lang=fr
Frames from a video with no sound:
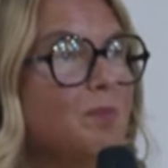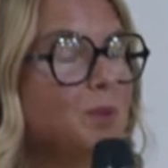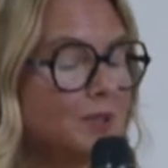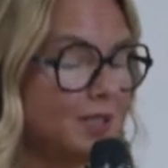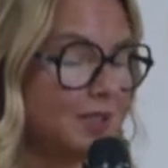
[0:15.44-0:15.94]

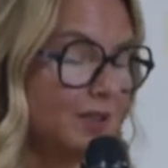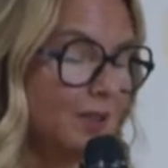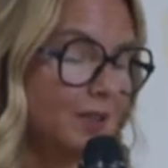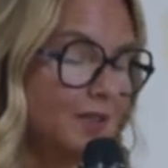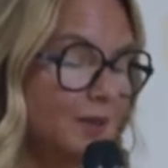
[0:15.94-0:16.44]
peut-être
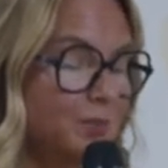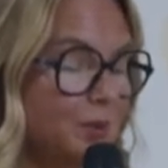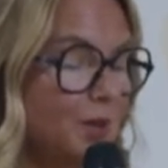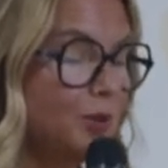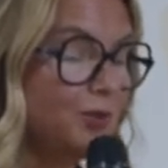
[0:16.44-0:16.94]
euh, un
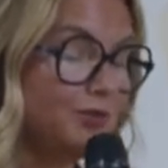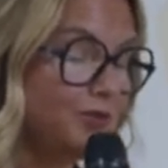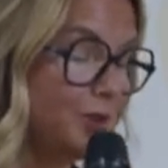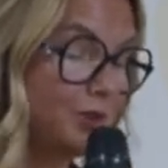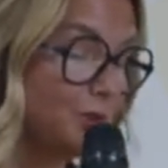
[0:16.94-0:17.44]
peu à une
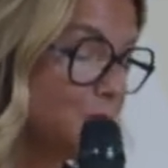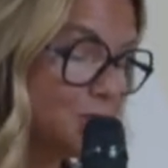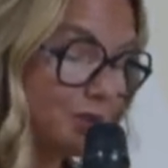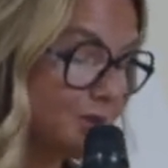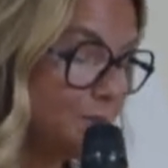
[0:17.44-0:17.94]
feuille de
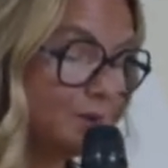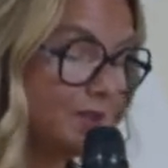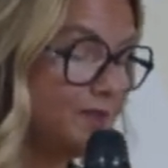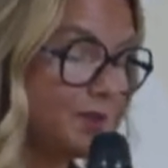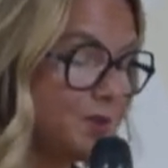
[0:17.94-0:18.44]
route pour
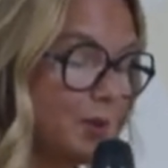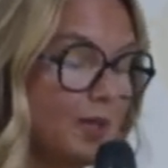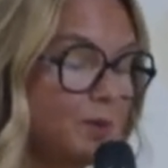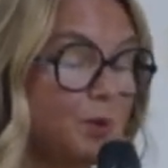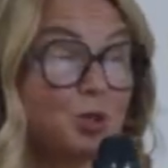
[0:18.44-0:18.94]

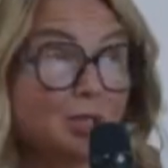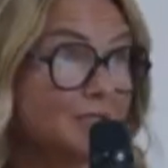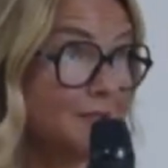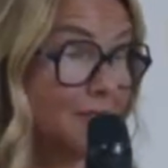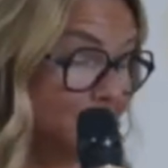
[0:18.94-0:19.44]
d'éventuelles prochaines